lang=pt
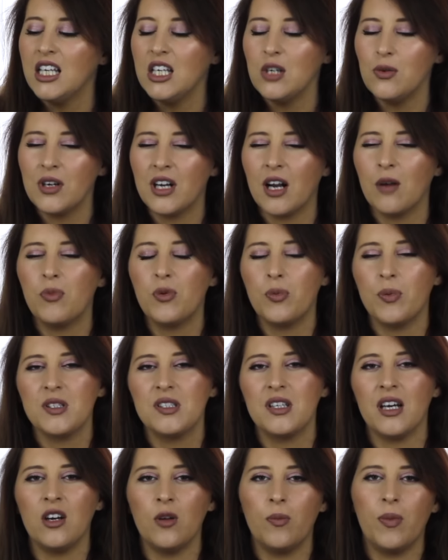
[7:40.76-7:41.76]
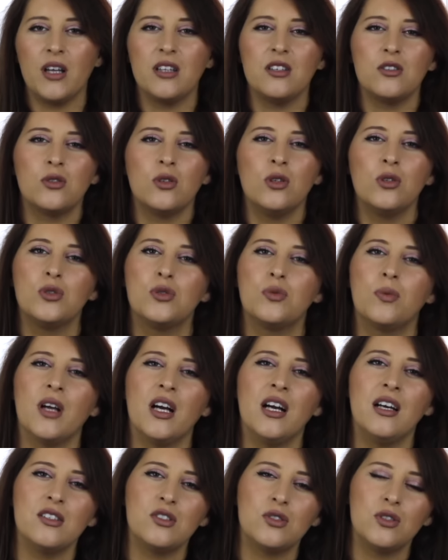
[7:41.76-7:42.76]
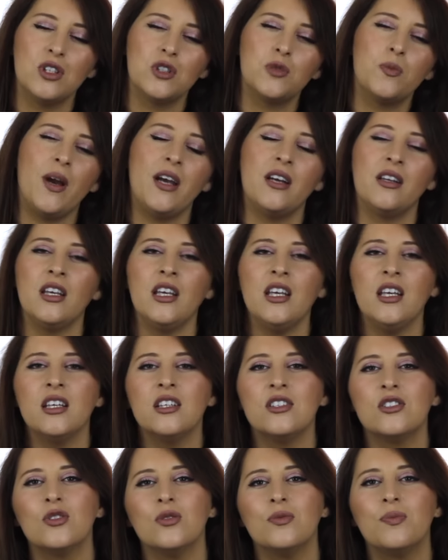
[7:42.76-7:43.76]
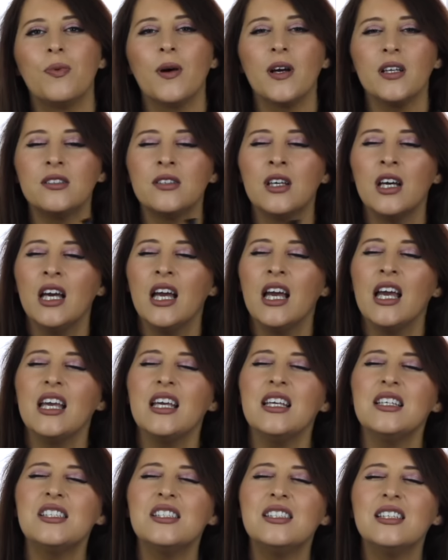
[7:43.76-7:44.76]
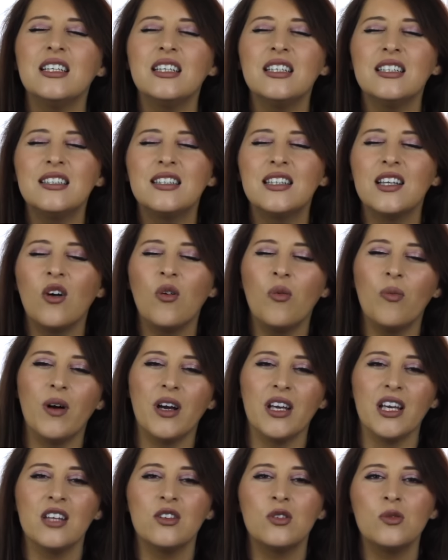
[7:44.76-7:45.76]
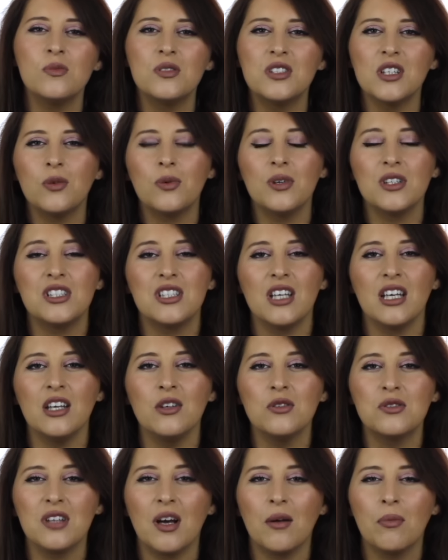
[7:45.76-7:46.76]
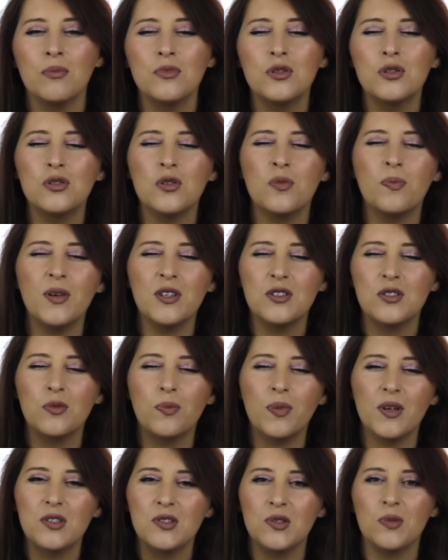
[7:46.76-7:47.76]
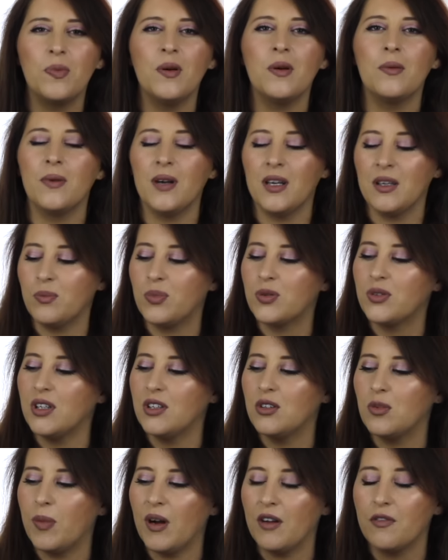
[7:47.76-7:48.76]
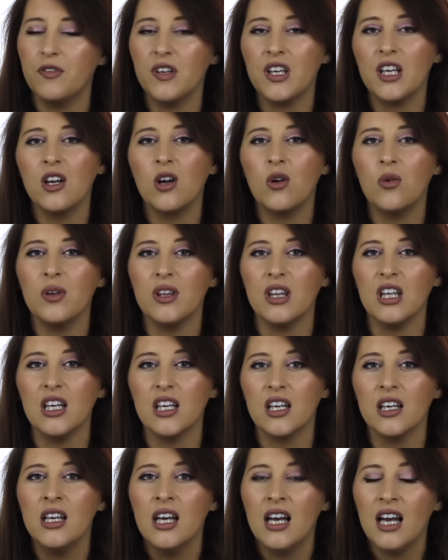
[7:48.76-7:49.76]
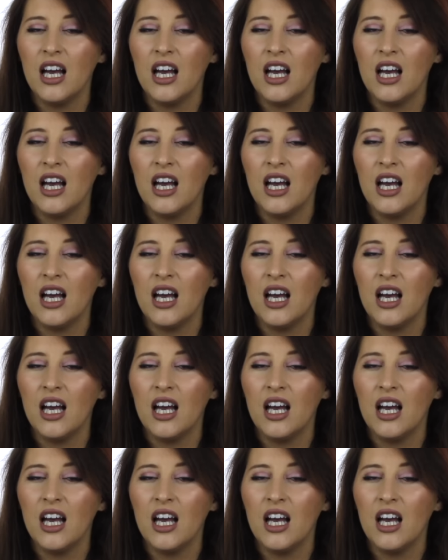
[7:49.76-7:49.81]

e eu acabo por passar opá, na zona dos braços, nas perninhas, no peito e cheira tão bem. Adormecer com este cheirinho sabe-me super, super, super bem. Portanto, pá, fiquem com a dica.